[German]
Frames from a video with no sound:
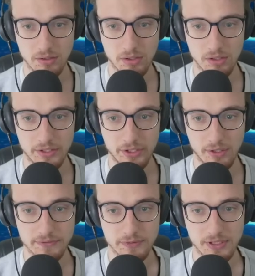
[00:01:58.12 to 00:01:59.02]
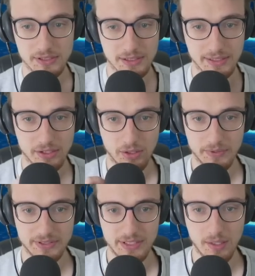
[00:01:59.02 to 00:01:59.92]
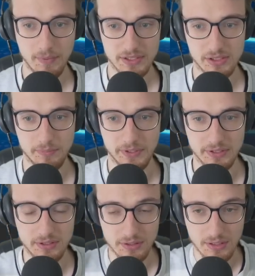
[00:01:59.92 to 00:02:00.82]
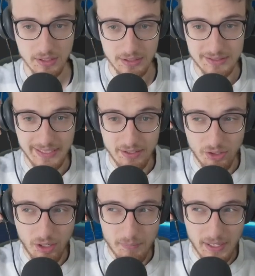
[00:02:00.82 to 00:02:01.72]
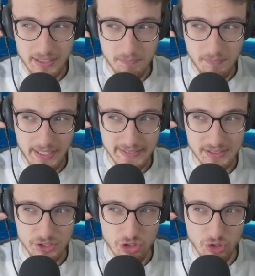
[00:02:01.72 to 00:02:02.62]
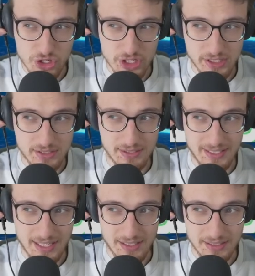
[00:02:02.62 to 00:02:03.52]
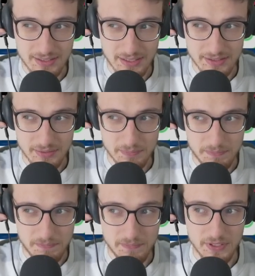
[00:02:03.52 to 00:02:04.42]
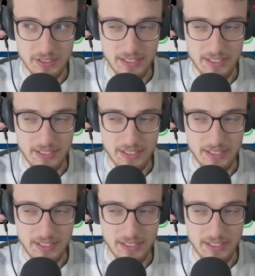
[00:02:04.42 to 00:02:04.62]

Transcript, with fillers: Äh, in der Hoffnung, dass der Sekrom nicht Diener maximiert. Sekrom meistens Schutzschild, eine Drachenattacke, eine